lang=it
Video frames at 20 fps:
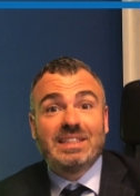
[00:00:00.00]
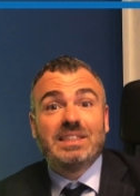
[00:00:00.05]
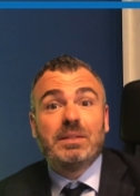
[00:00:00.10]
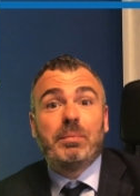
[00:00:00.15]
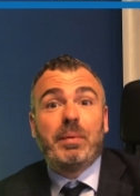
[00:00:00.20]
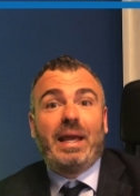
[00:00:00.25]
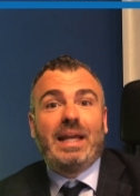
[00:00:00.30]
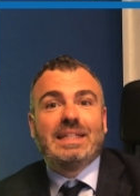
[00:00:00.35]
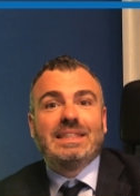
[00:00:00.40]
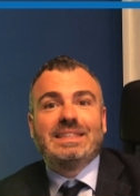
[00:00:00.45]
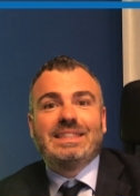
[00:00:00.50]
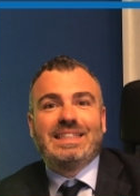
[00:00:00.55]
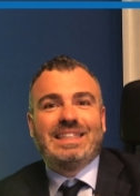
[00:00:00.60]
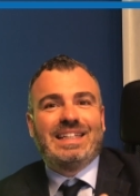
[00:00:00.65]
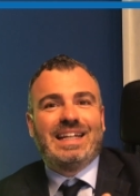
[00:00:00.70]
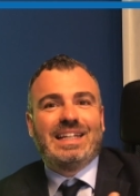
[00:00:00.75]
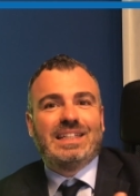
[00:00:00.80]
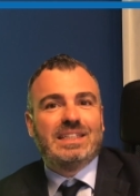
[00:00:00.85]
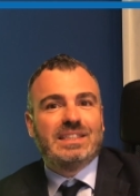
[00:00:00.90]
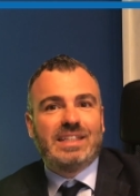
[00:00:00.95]
Si
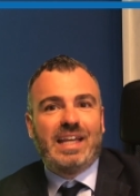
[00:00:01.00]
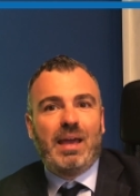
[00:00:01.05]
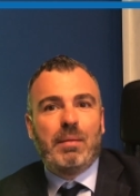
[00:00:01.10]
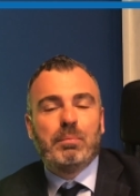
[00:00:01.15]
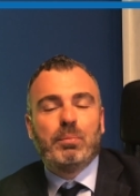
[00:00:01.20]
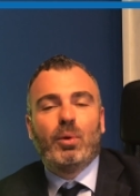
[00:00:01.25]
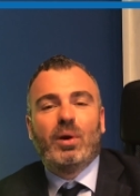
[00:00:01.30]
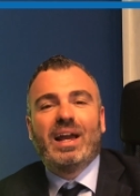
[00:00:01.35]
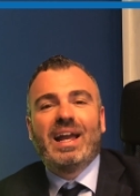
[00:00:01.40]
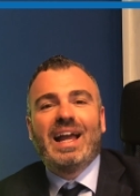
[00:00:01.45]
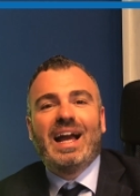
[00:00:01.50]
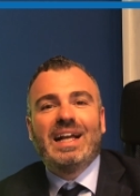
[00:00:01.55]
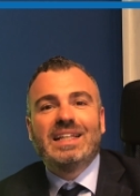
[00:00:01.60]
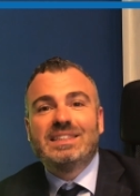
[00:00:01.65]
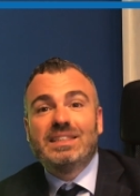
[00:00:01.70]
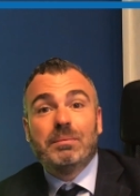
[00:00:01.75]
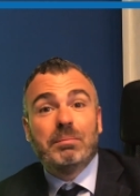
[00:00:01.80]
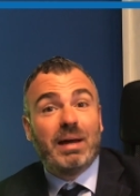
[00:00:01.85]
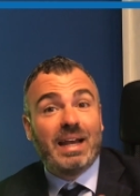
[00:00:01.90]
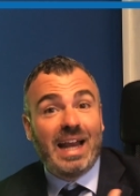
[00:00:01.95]
pensi ad esempio a
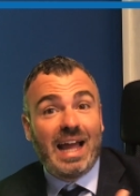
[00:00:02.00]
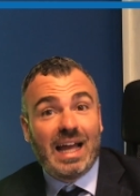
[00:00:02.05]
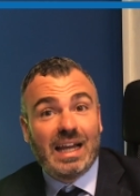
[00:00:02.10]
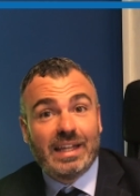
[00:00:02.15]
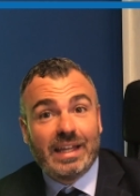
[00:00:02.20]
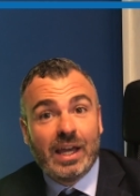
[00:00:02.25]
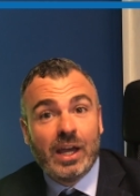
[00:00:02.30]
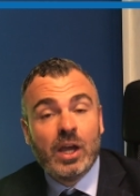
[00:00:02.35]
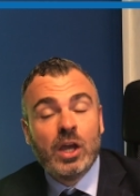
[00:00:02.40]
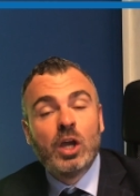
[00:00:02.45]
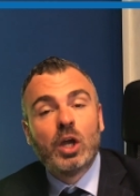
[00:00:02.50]
casi banali,